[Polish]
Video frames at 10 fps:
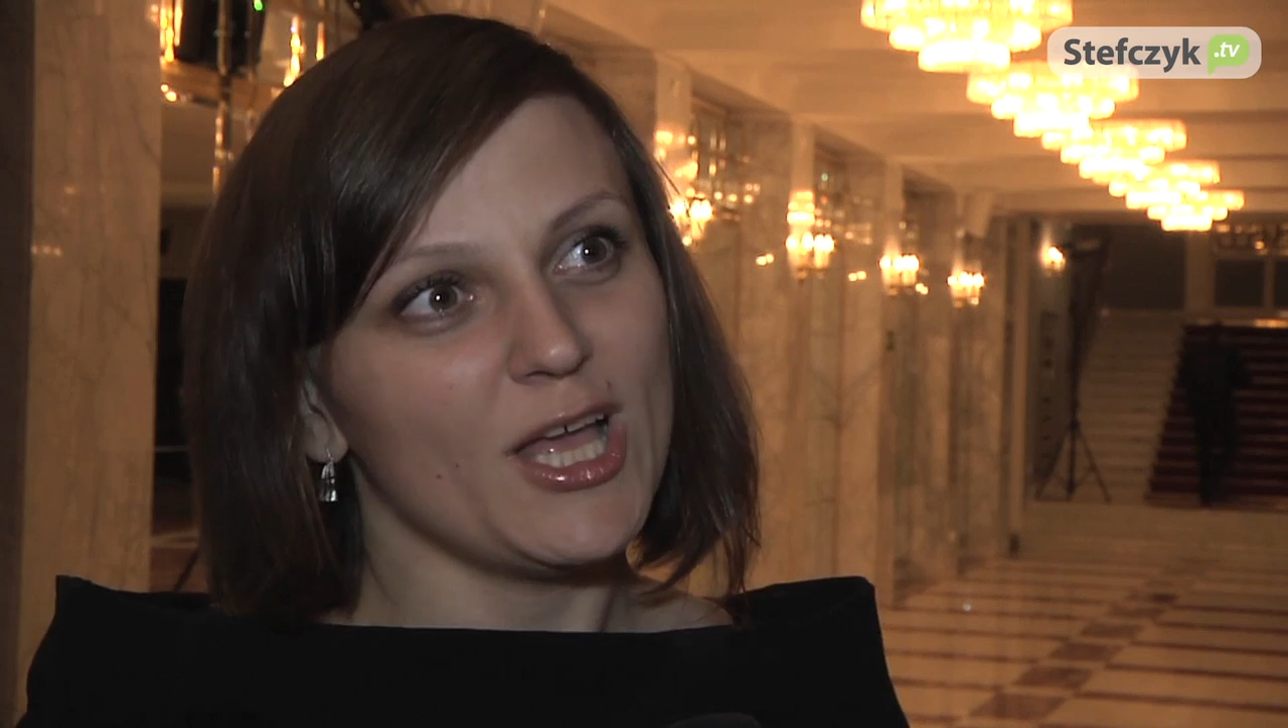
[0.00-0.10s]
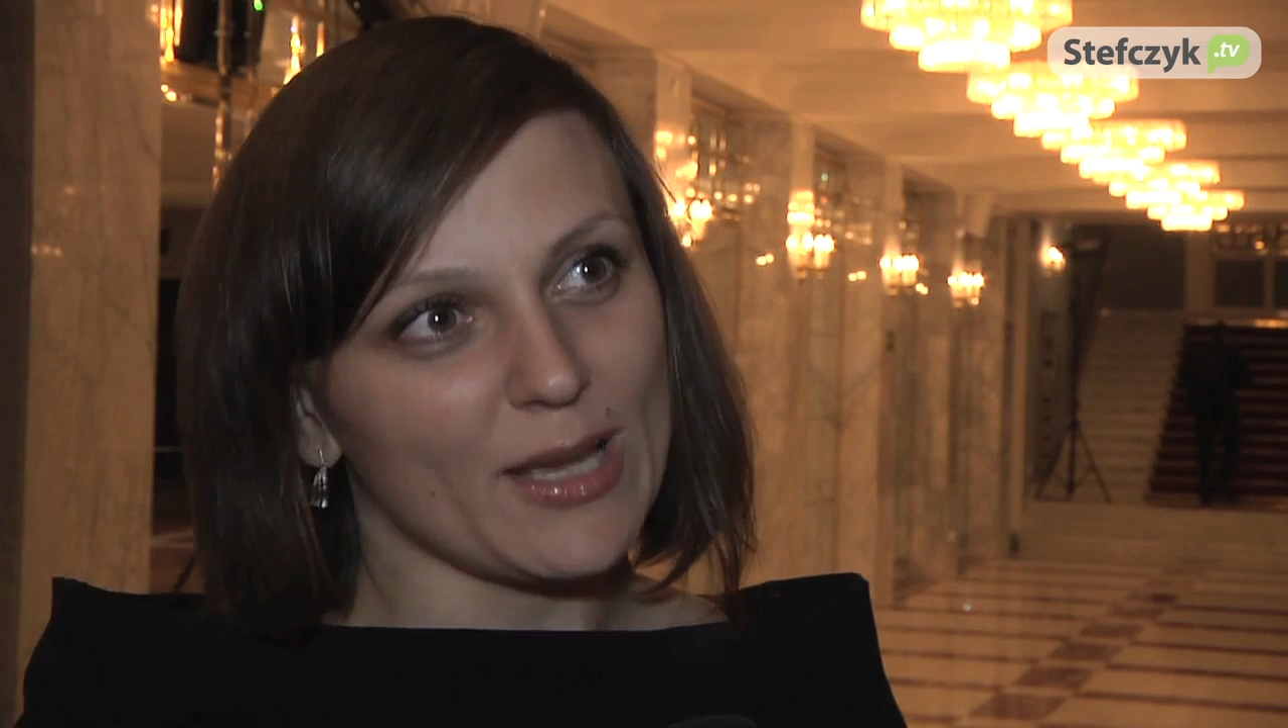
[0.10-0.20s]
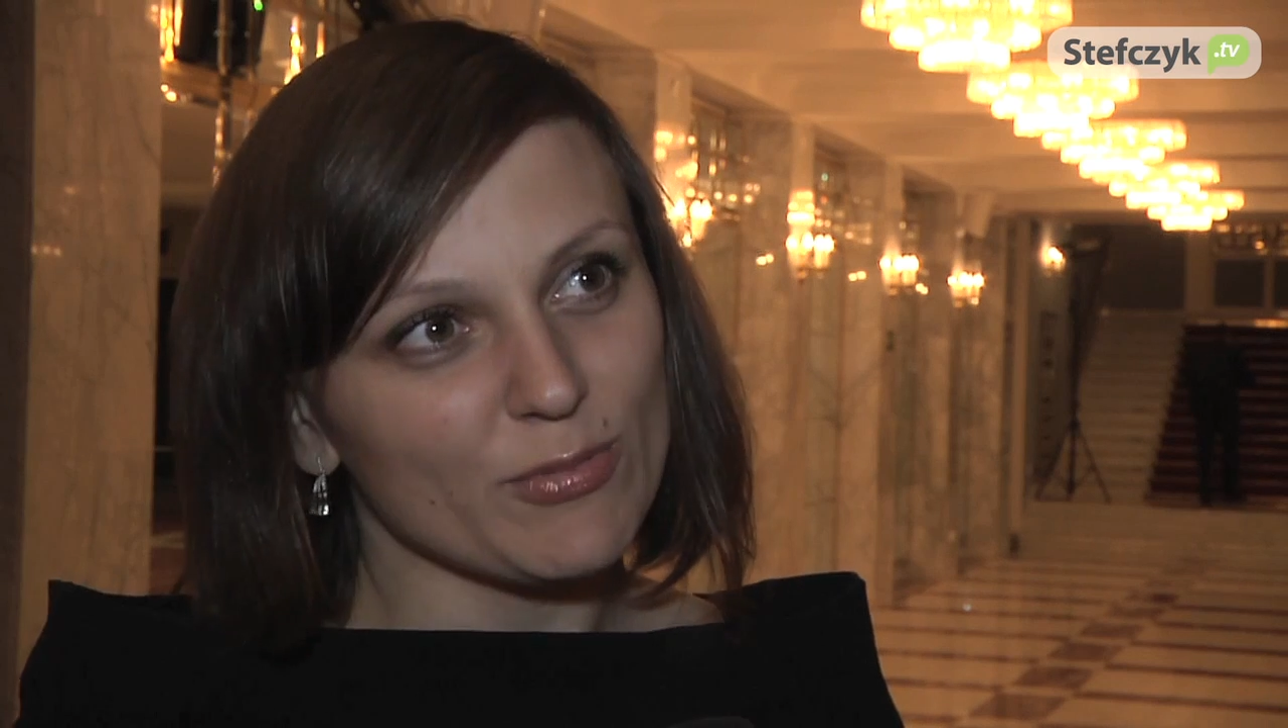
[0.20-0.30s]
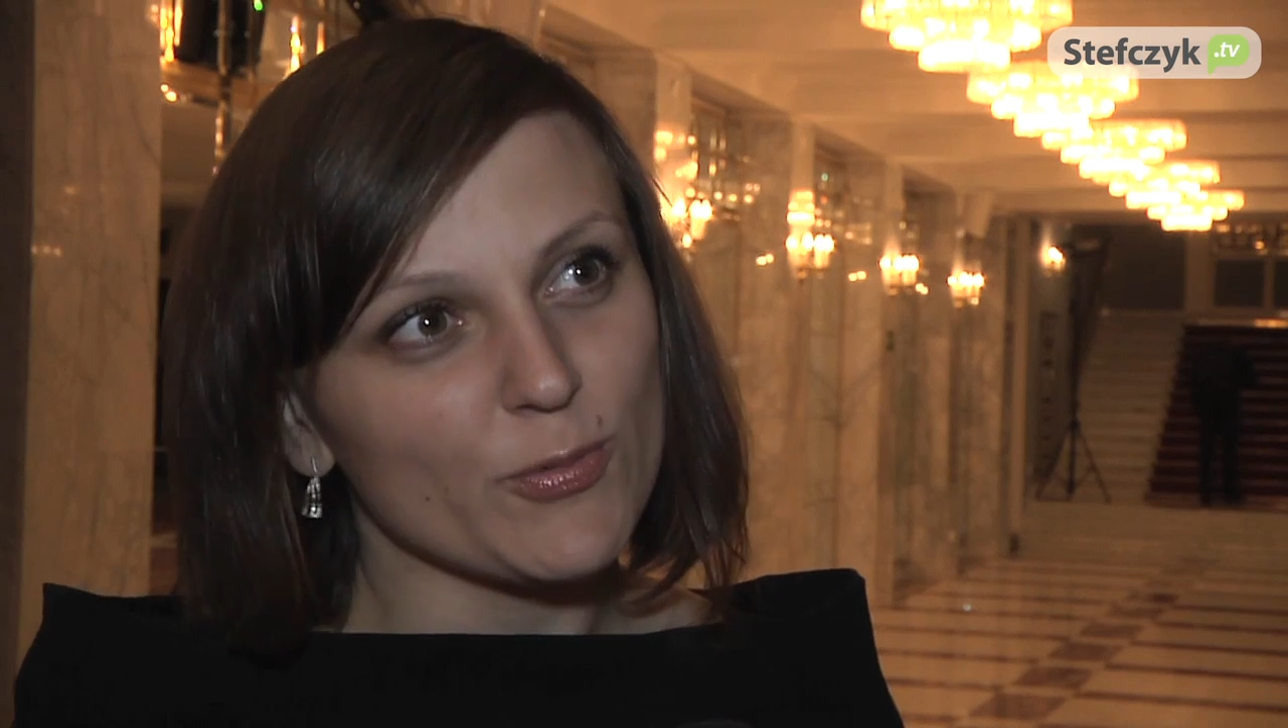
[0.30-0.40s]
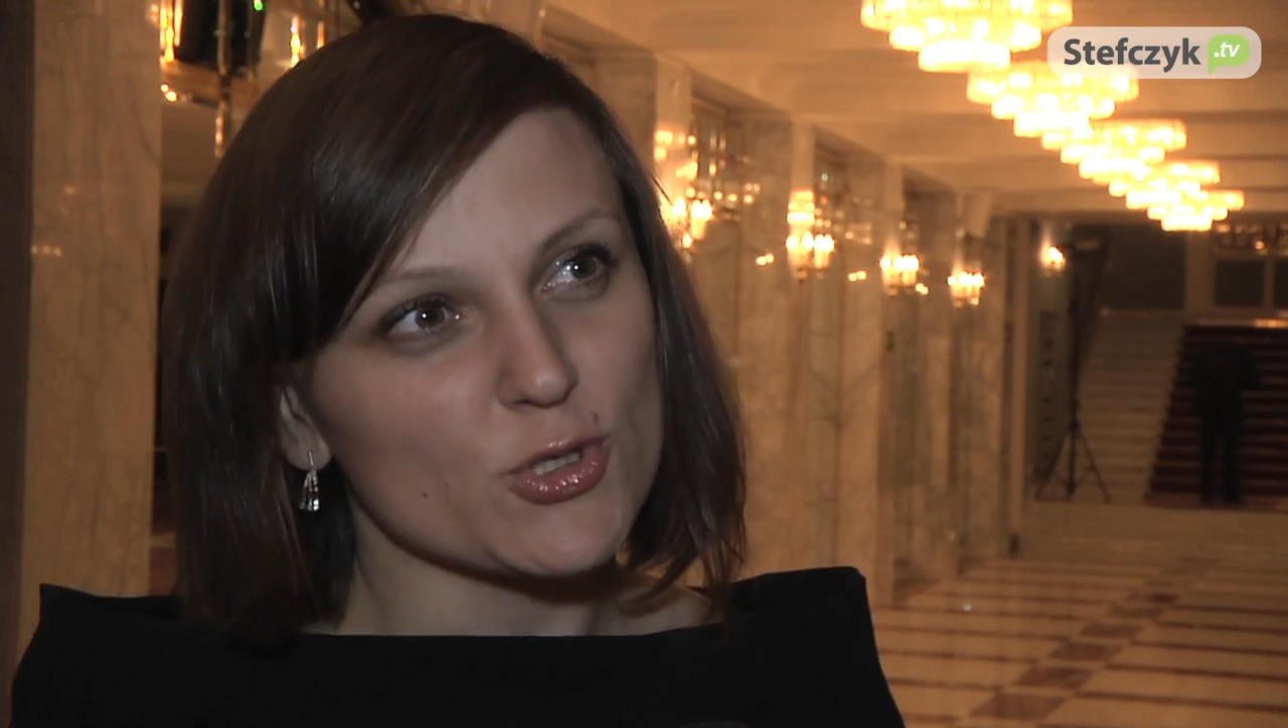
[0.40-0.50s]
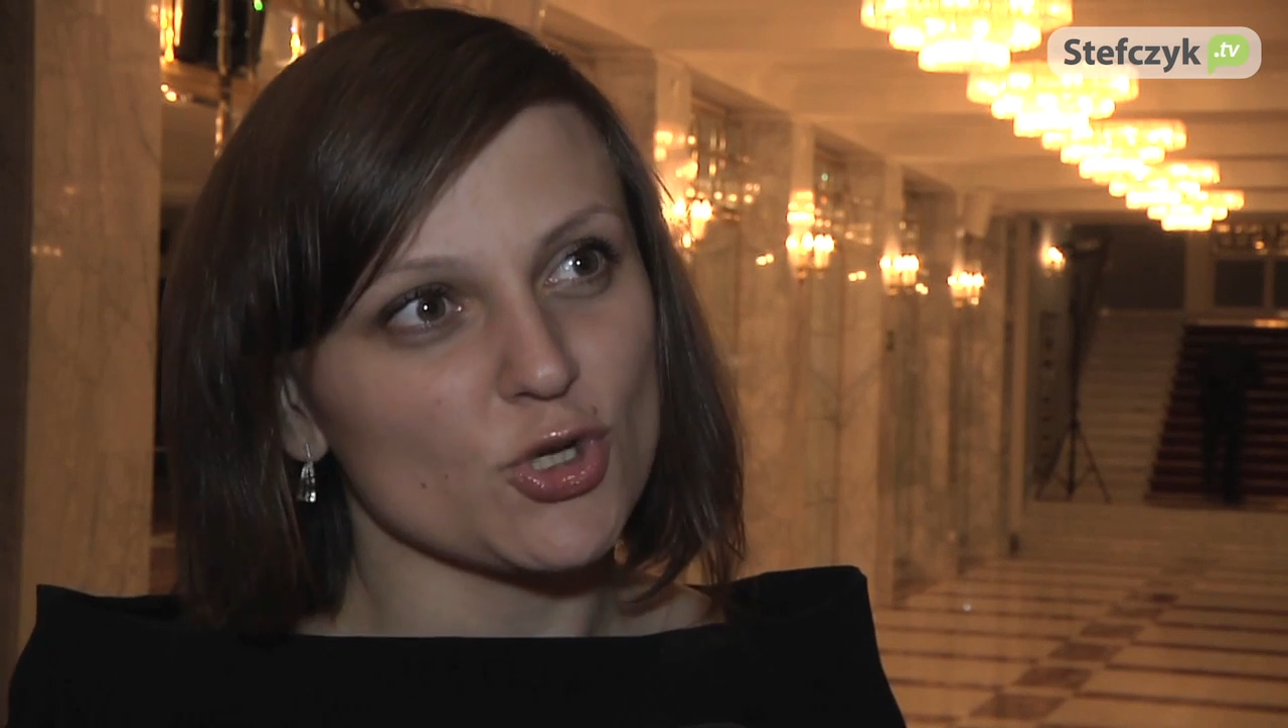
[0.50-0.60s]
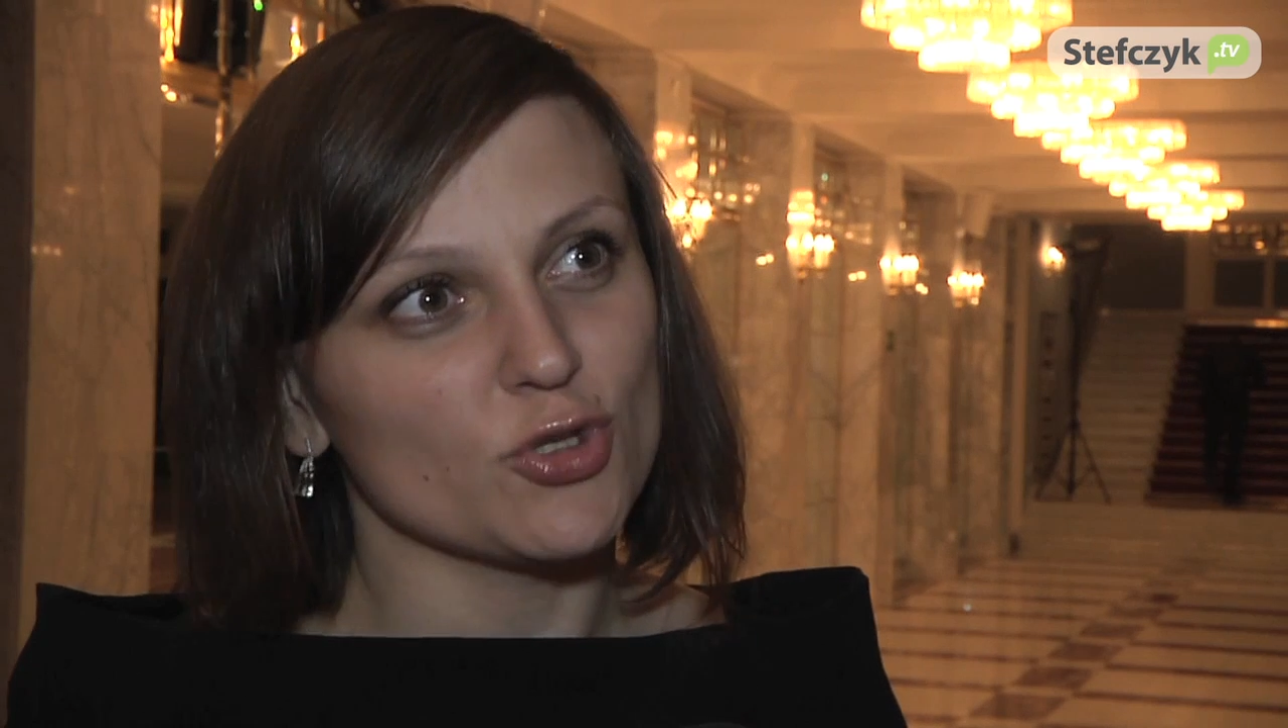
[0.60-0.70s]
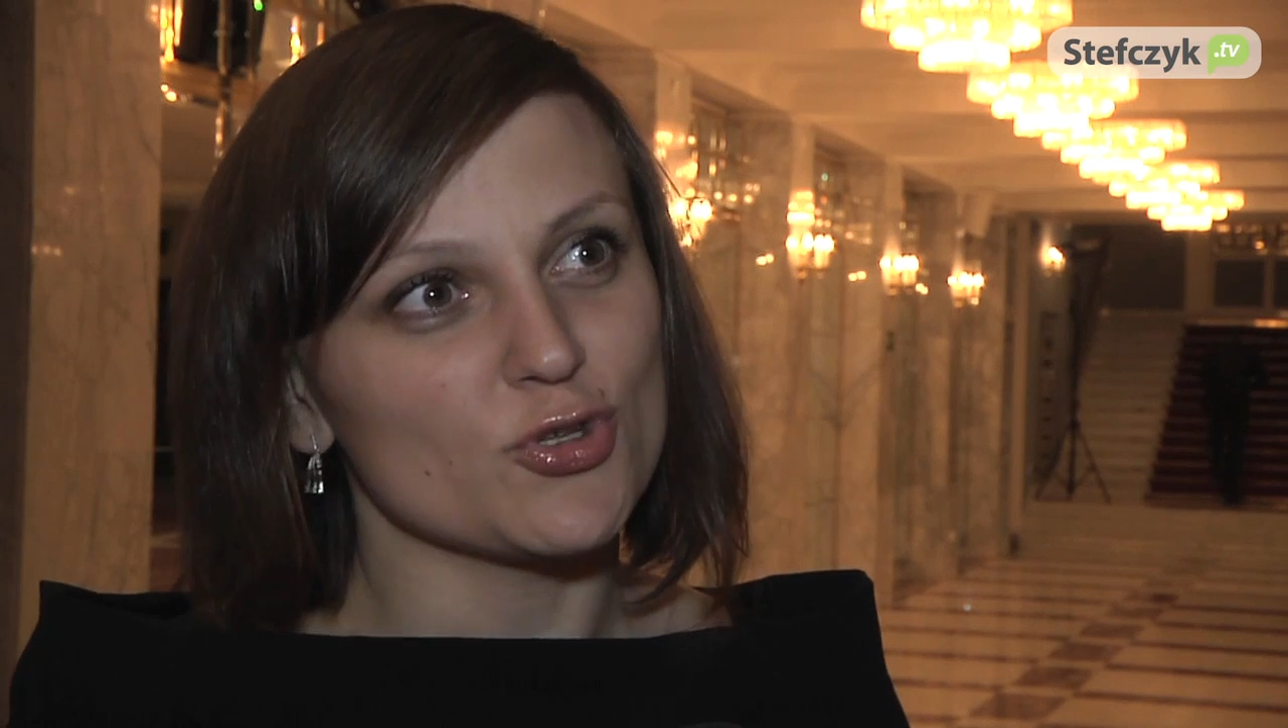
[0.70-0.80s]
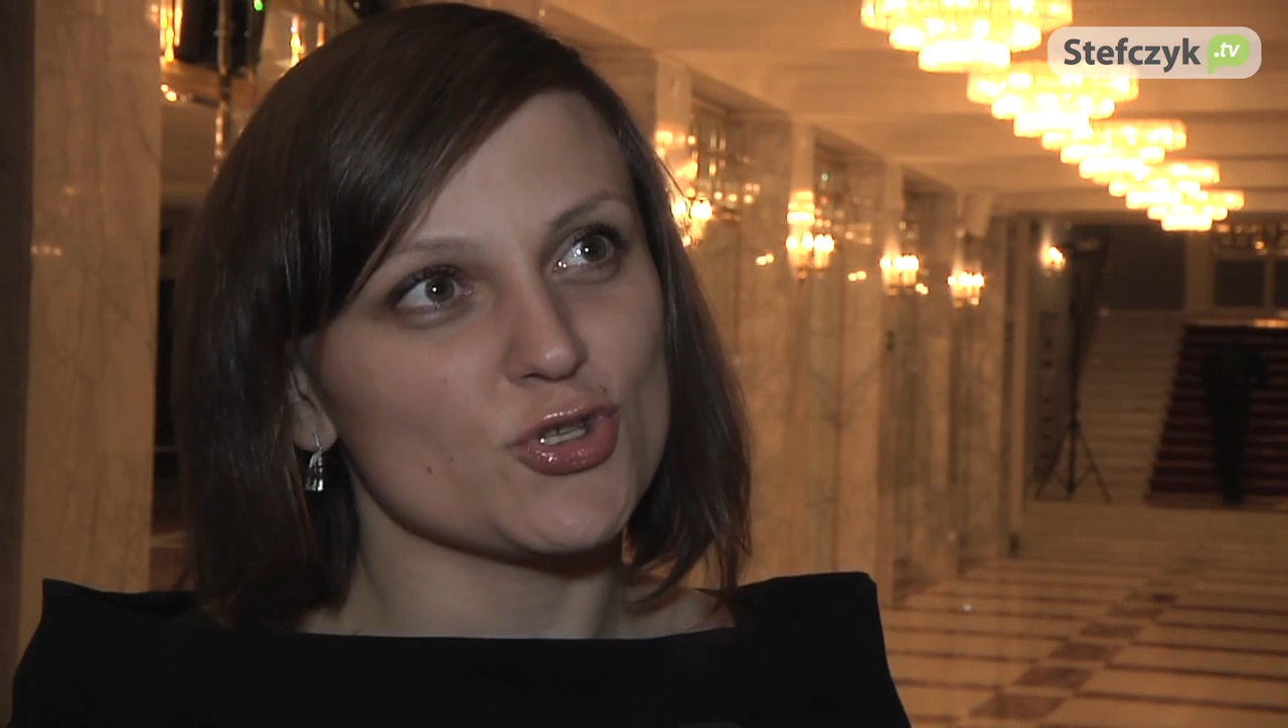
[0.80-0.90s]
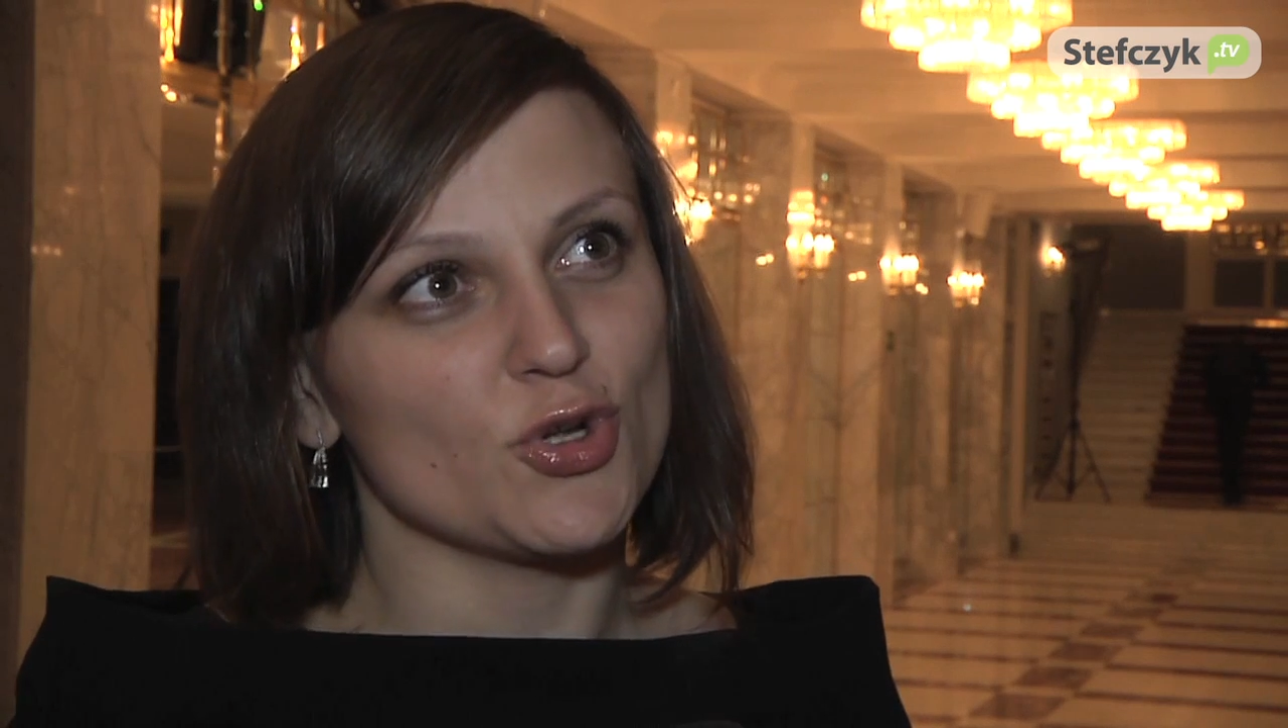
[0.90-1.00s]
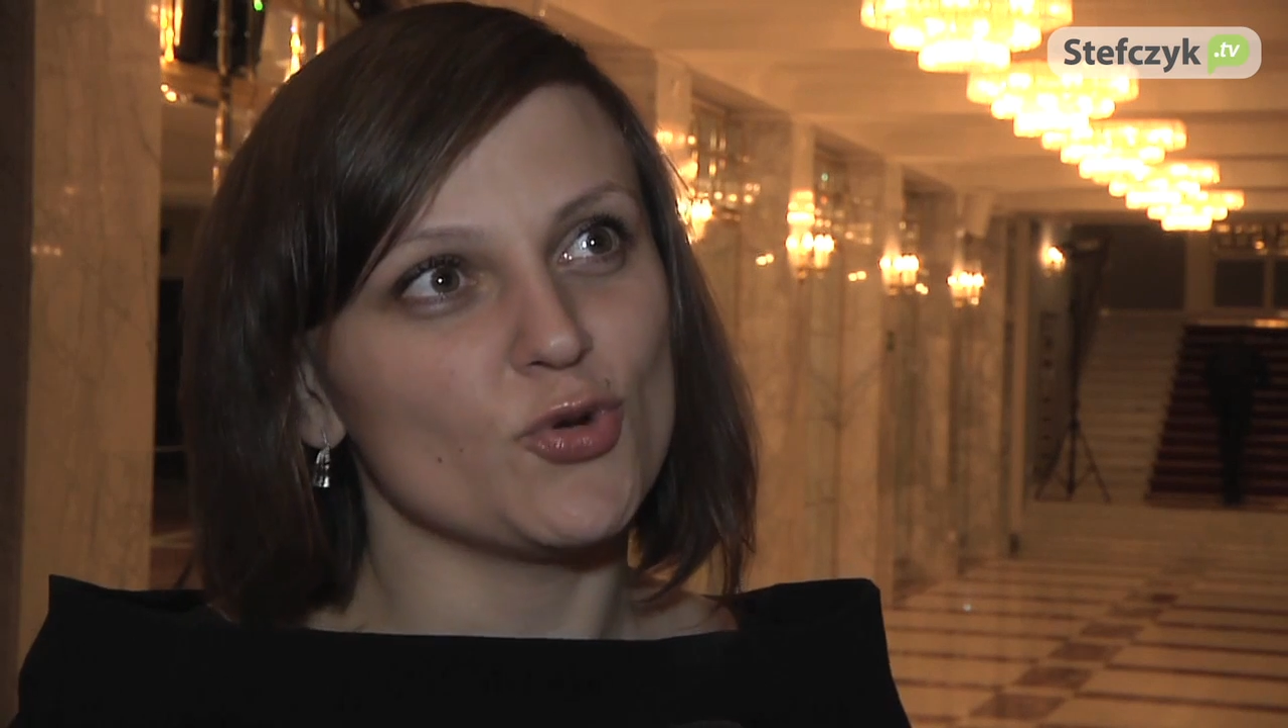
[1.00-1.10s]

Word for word: jakby pociągnąć